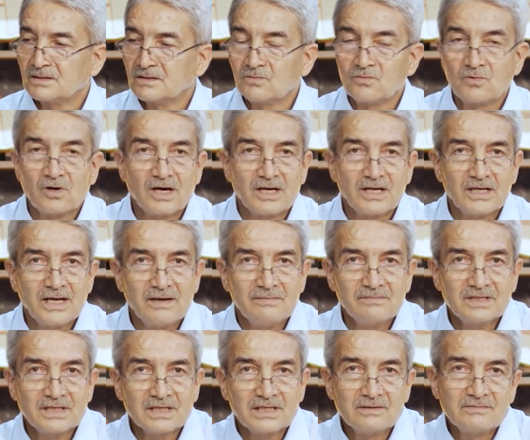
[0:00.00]

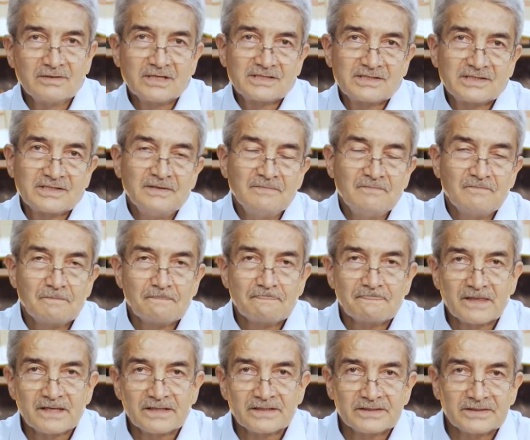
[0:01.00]
Muallem kelimesi,
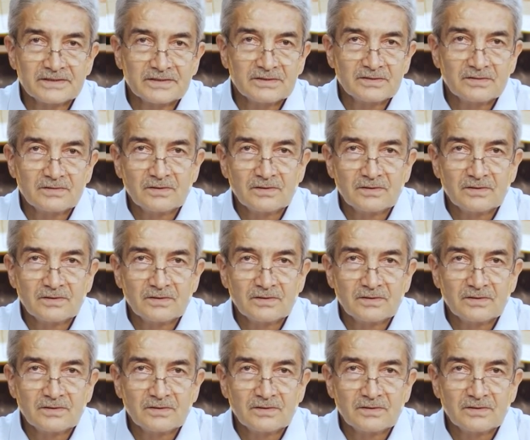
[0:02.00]
e,